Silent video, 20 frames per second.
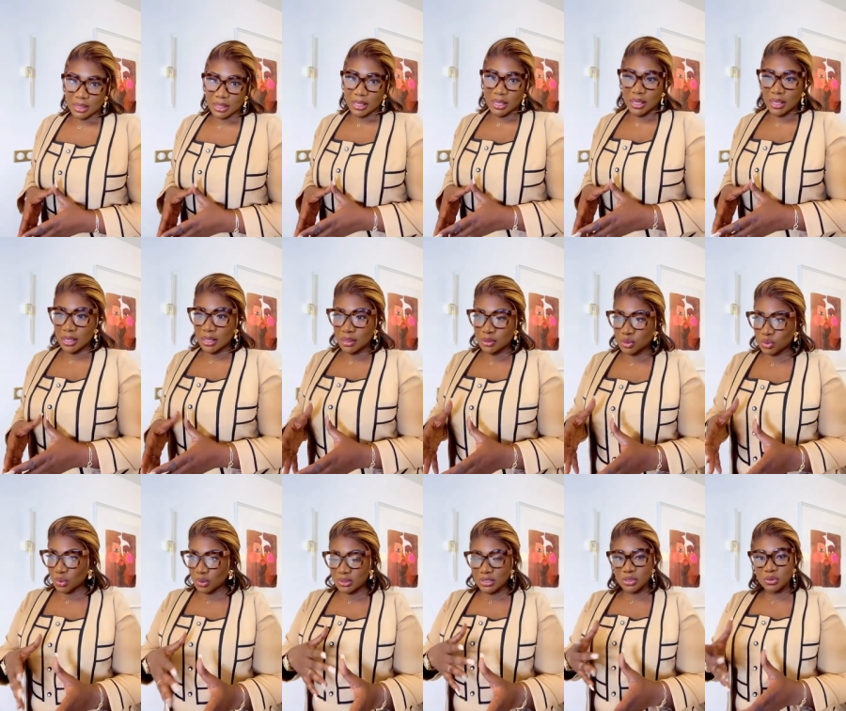Et
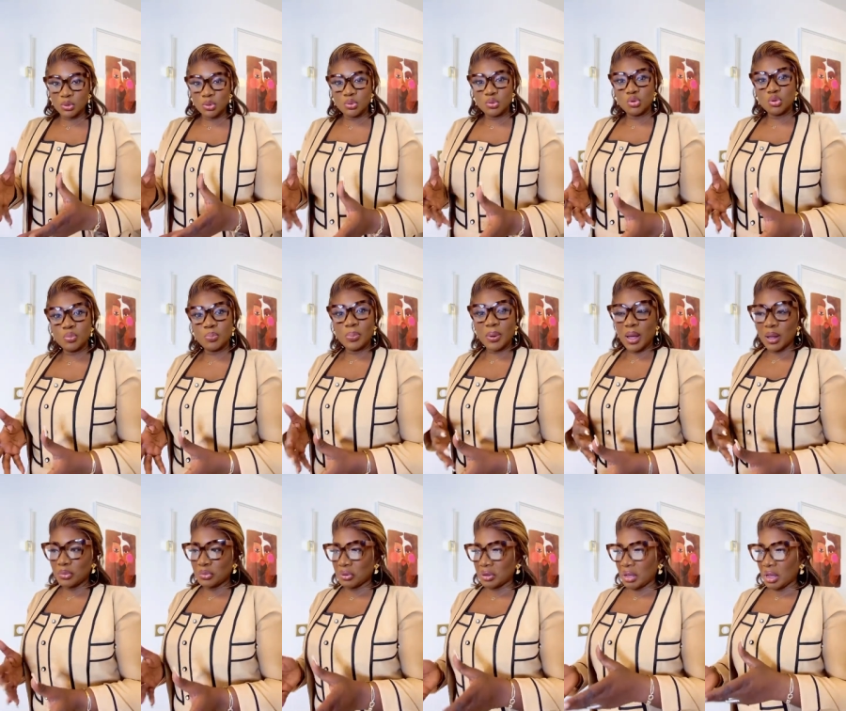sorti de nulle
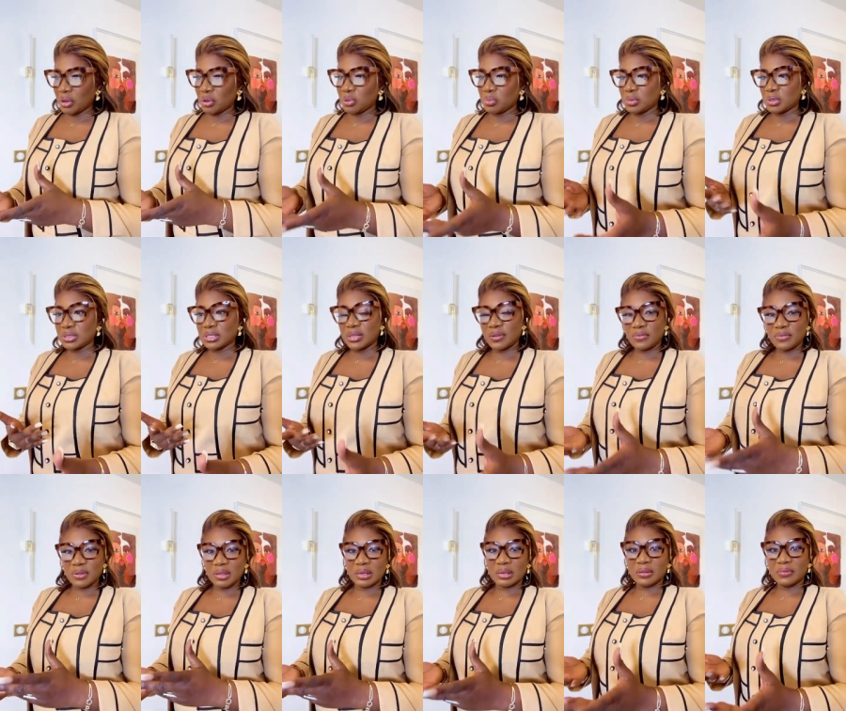part, le gars commence à
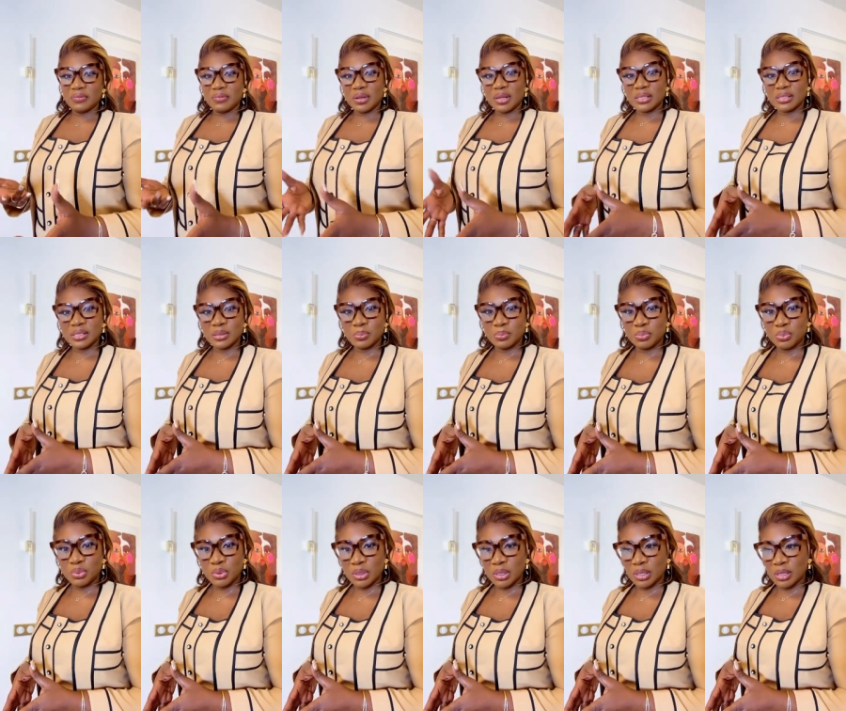faire des phases et
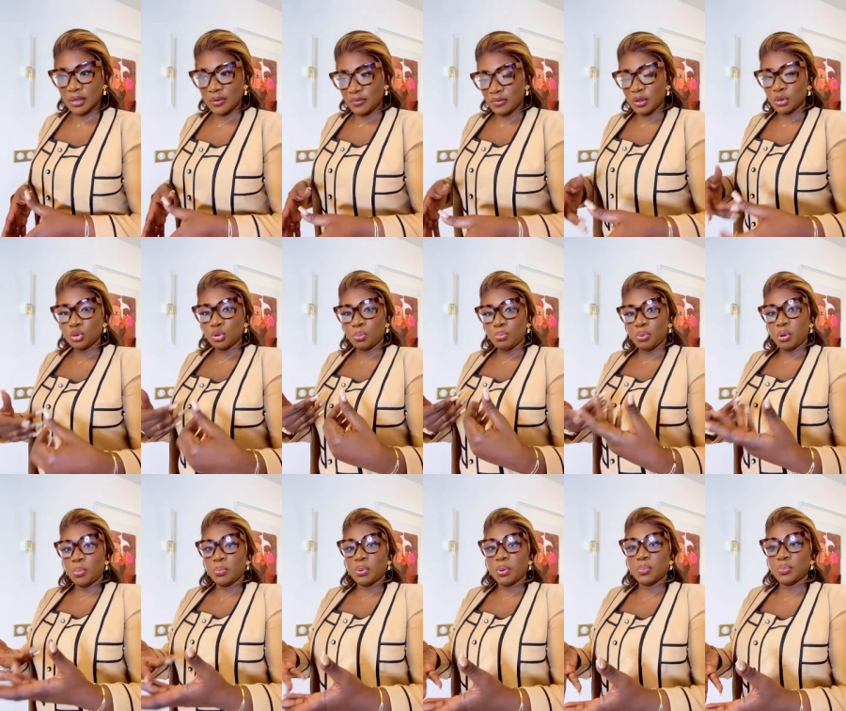puis il vient te
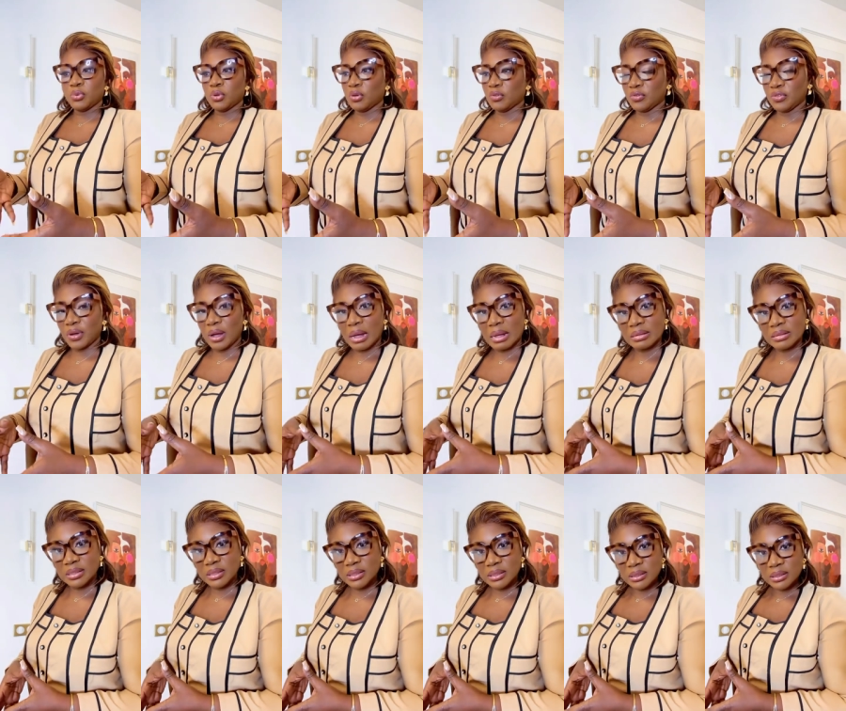pop up une
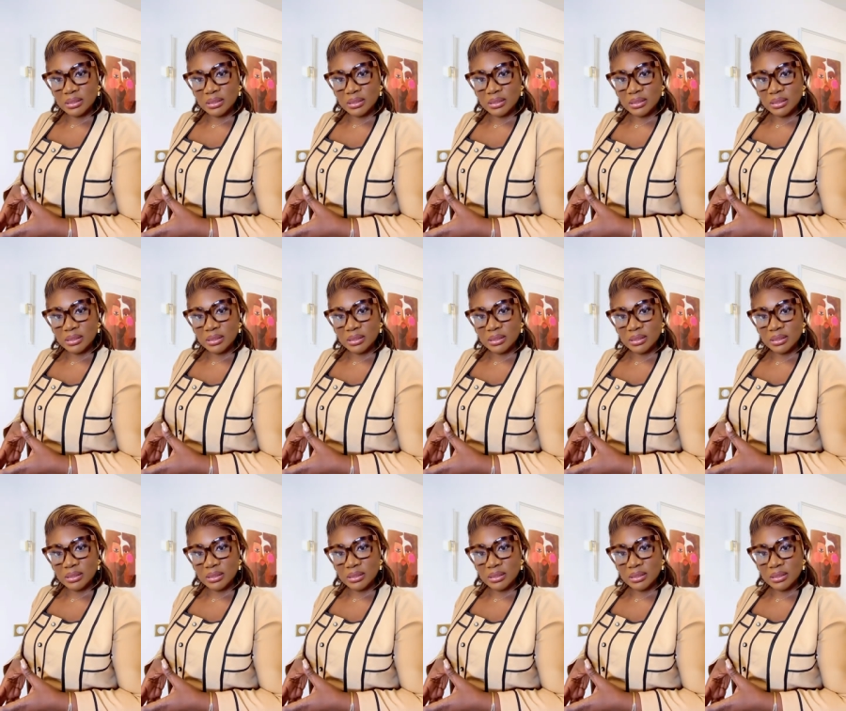phrase.